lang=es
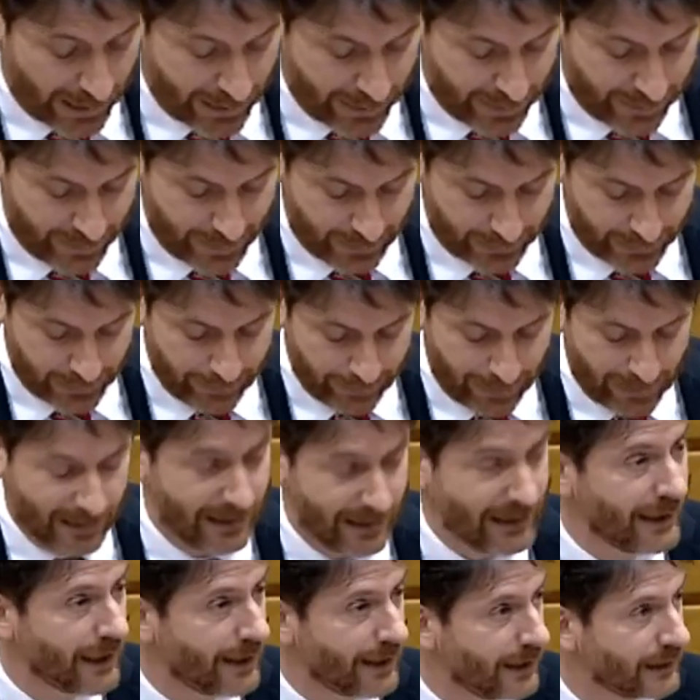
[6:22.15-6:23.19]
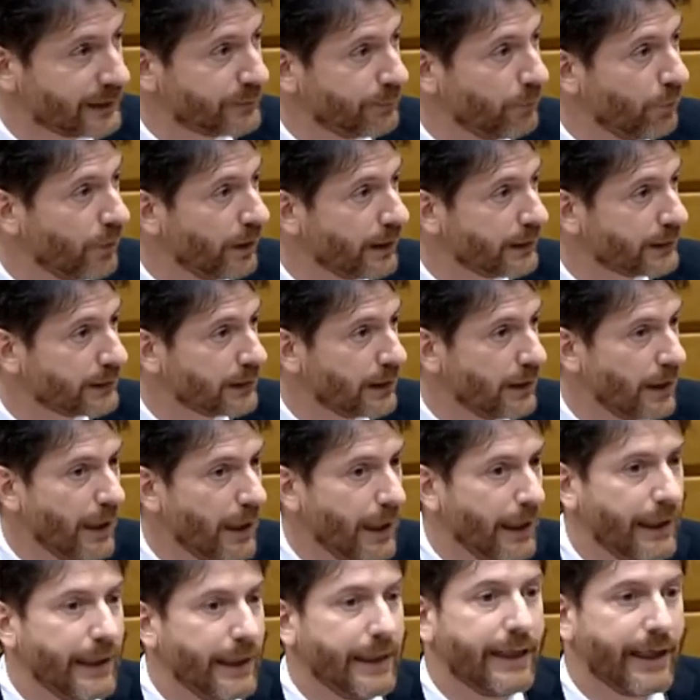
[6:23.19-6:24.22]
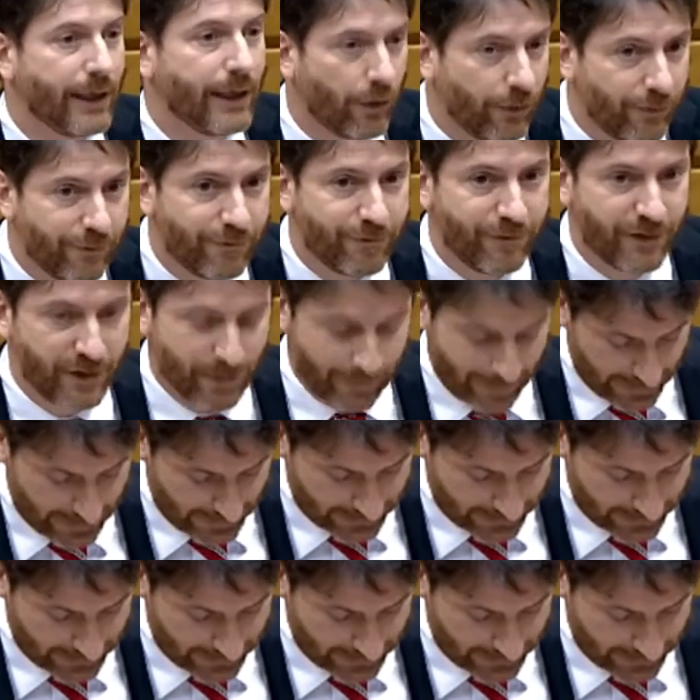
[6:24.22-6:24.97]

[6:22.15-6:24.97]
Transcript: iniciativa el día después y que hoy firman